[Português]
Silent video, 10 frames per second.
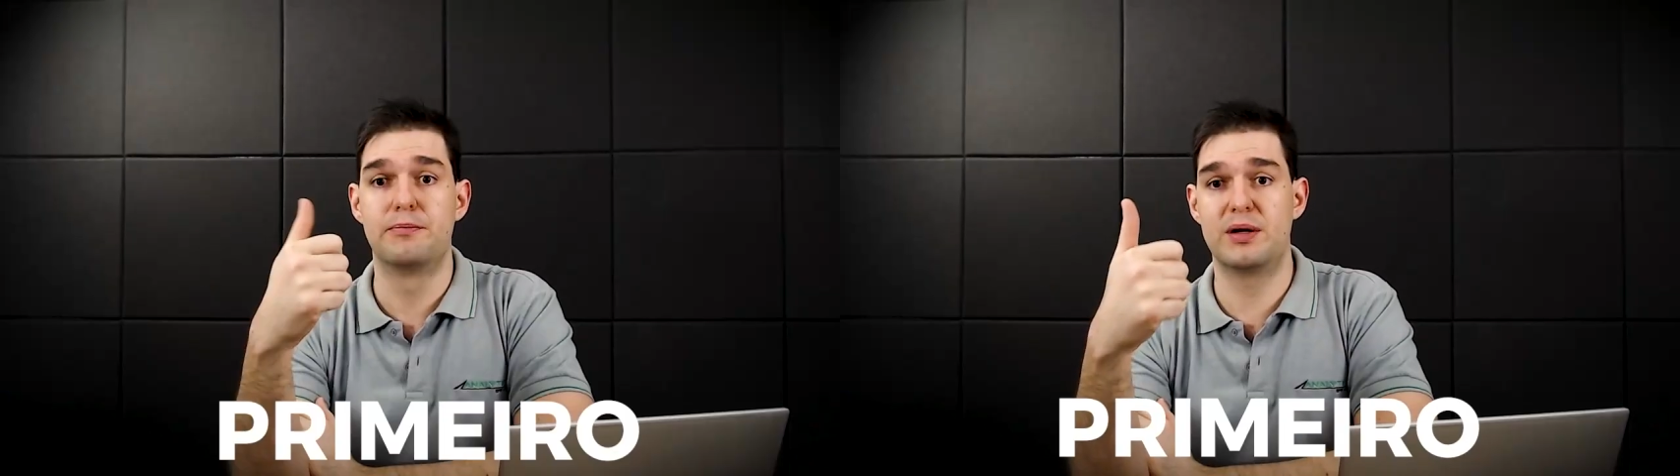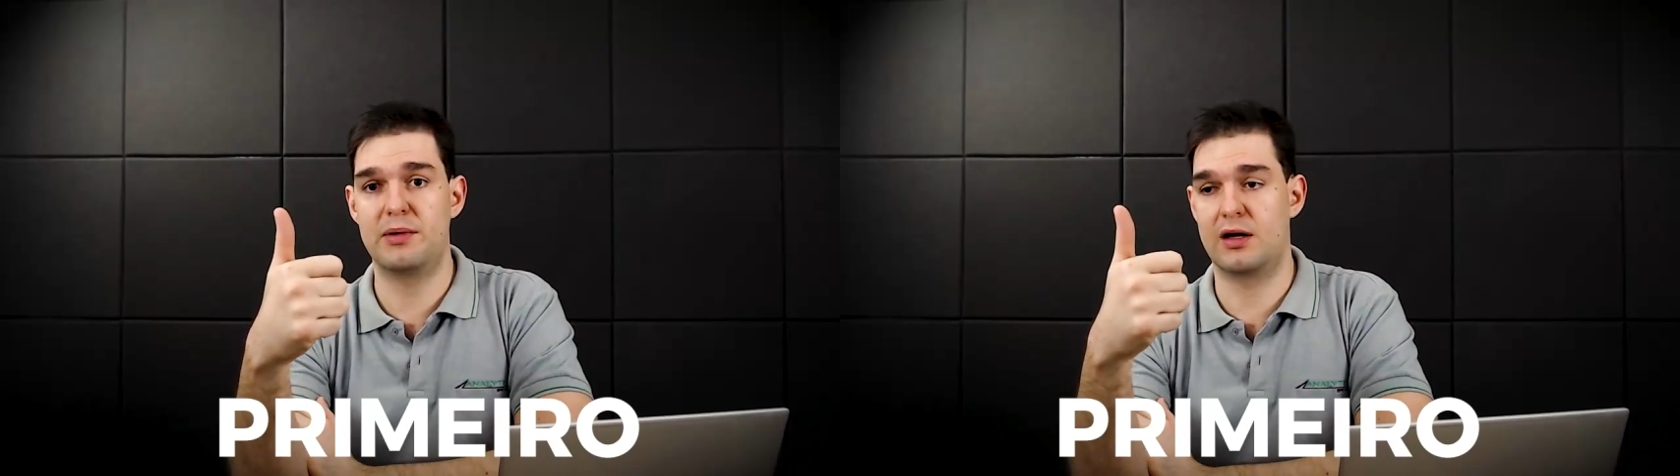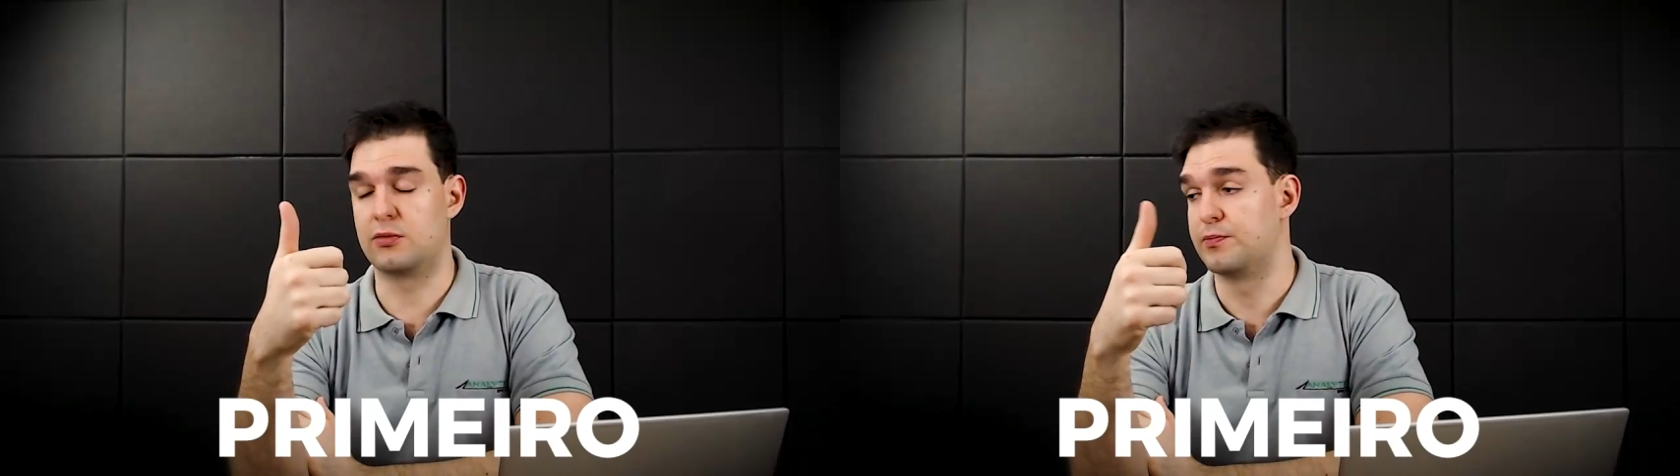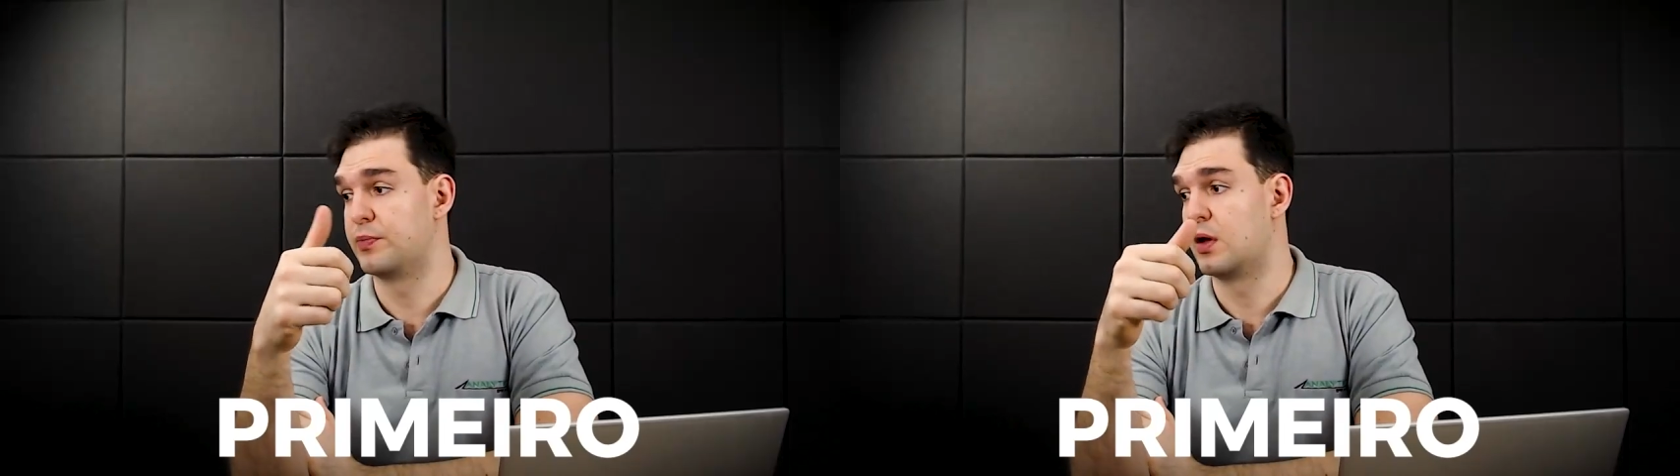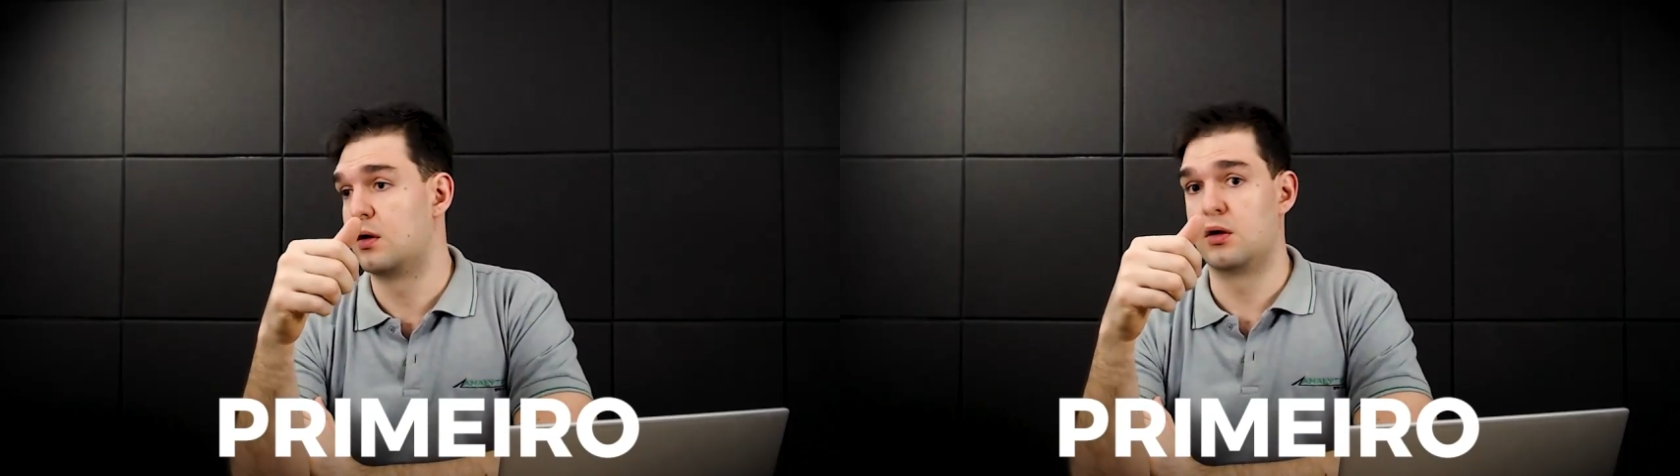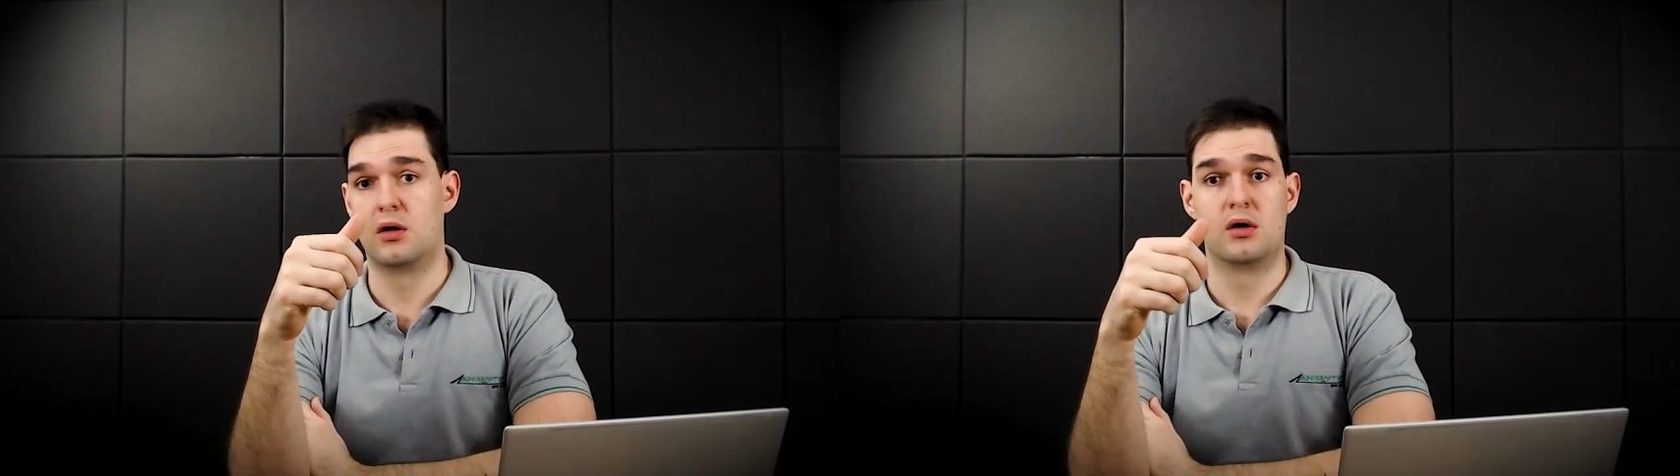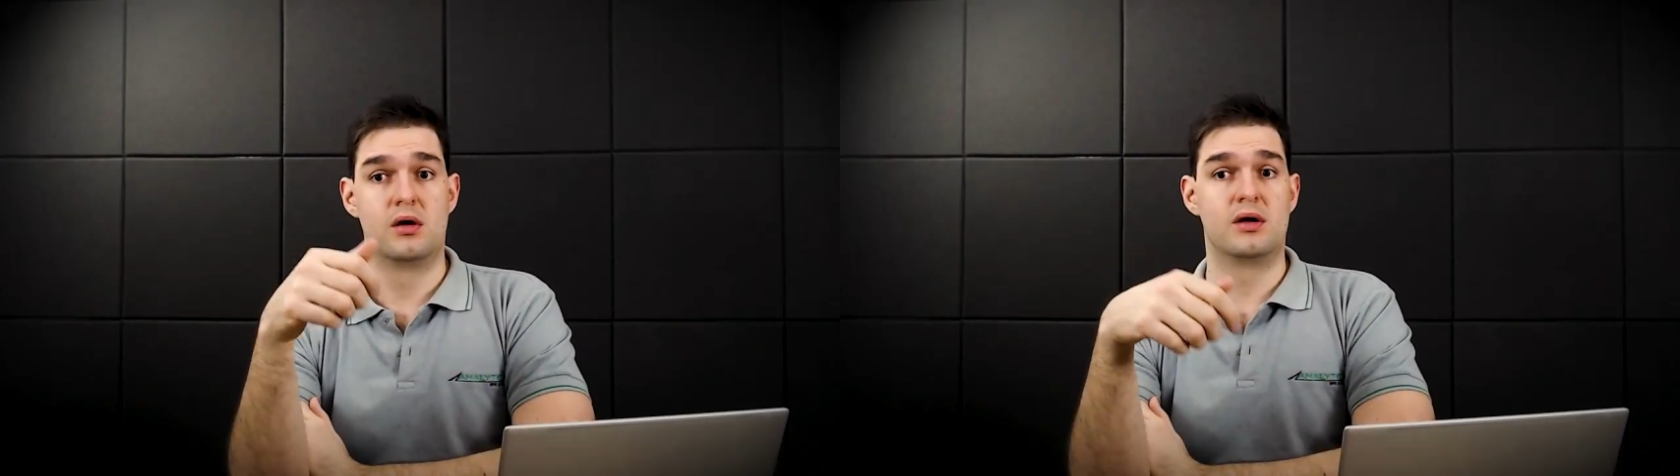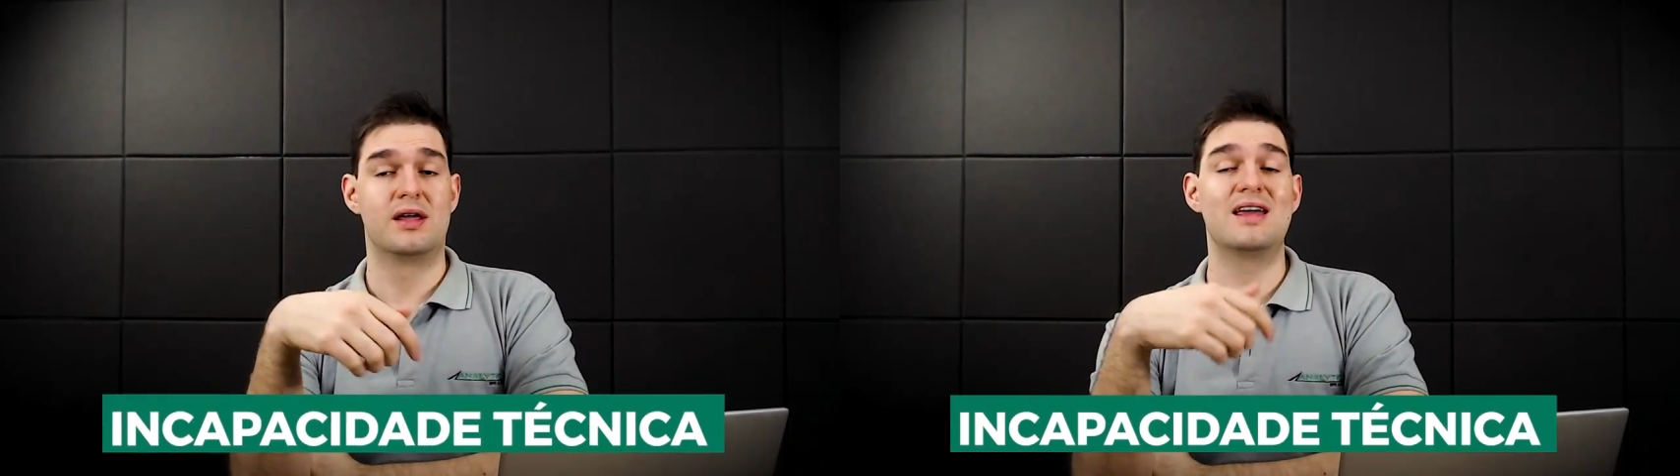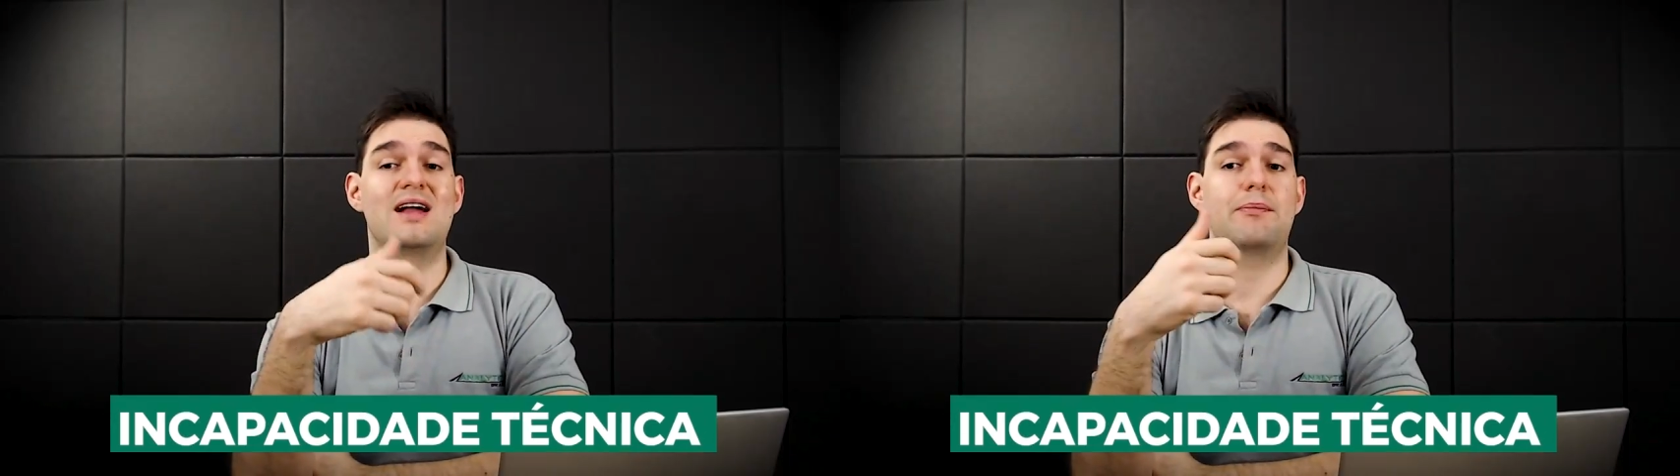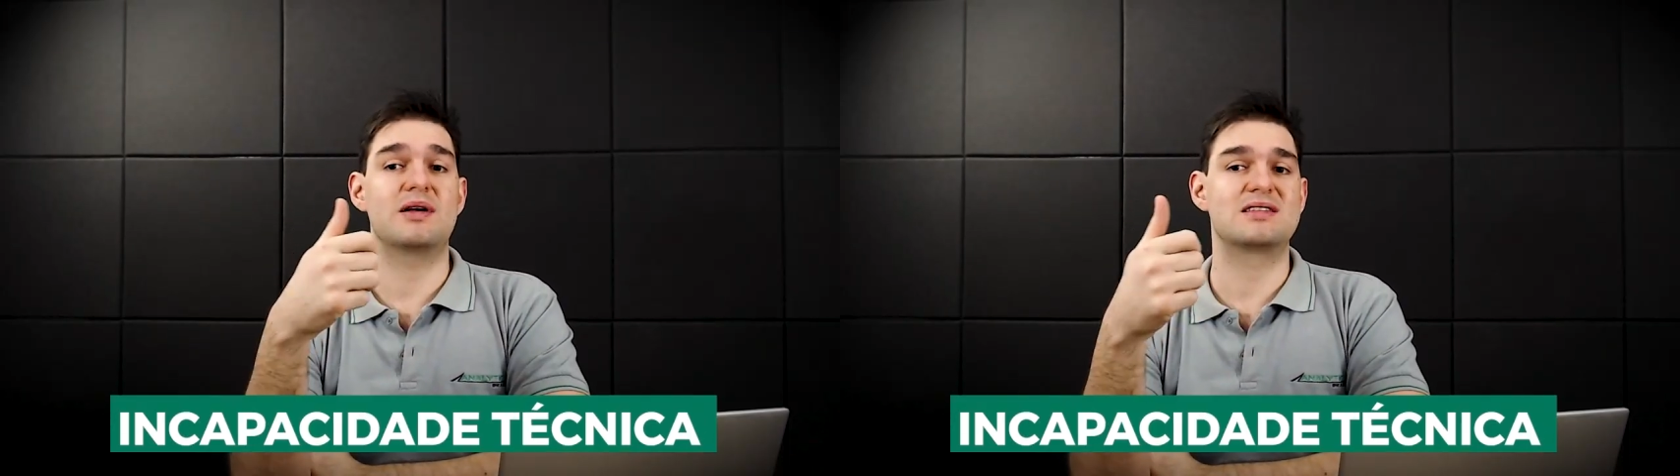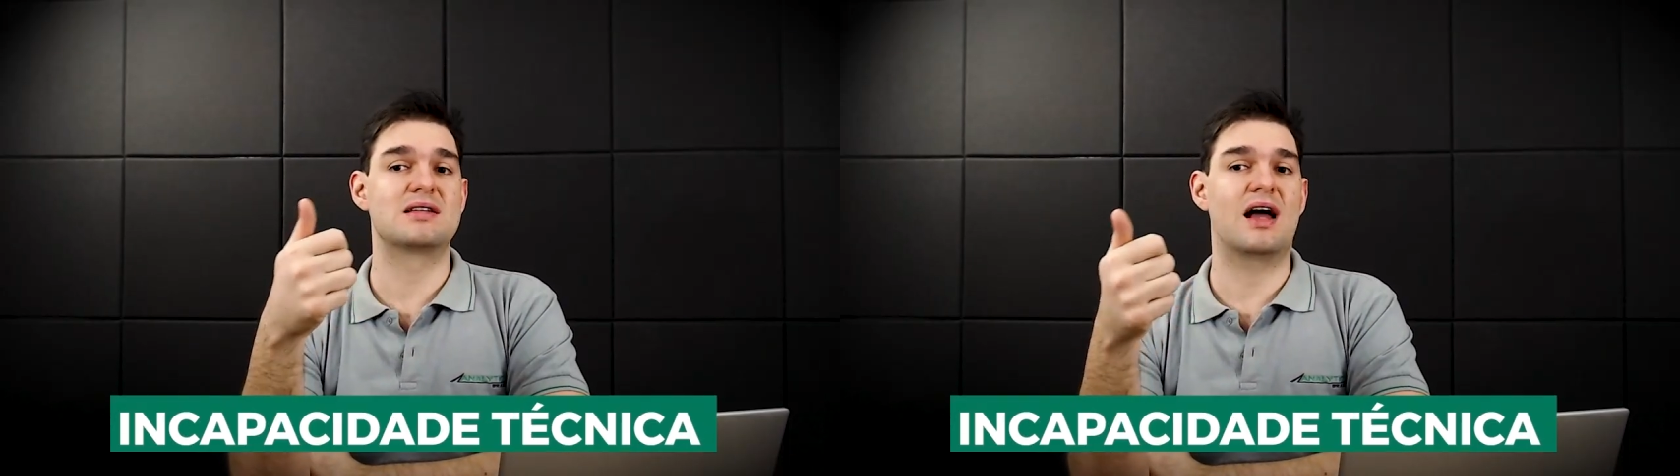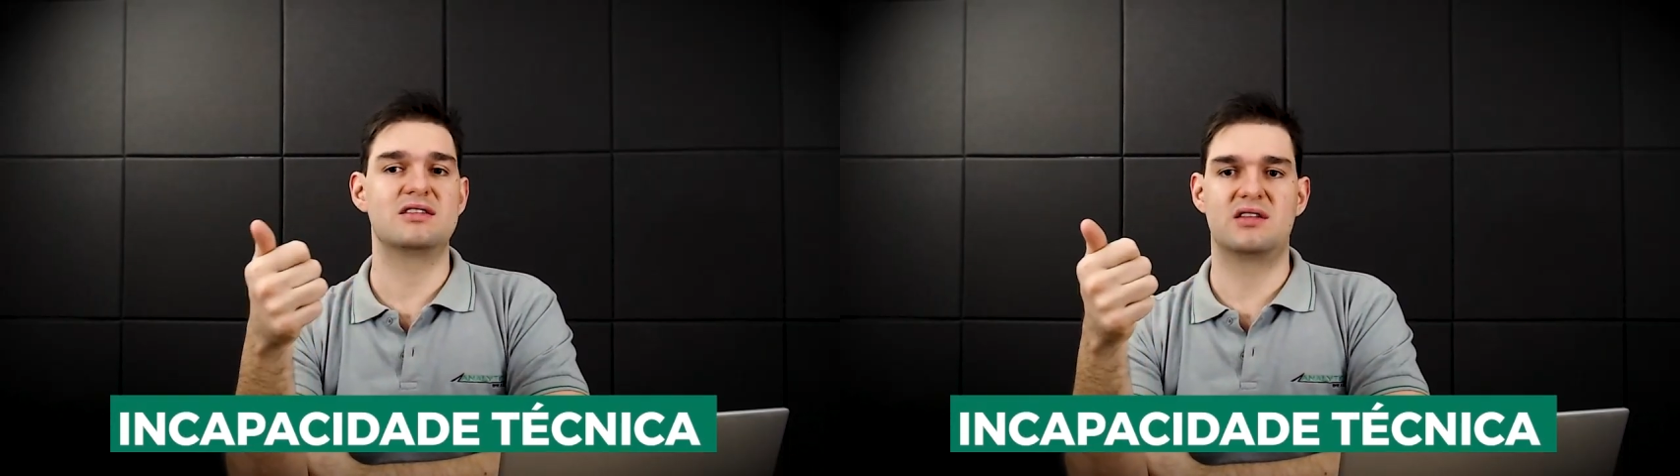Primeiro, incapacidade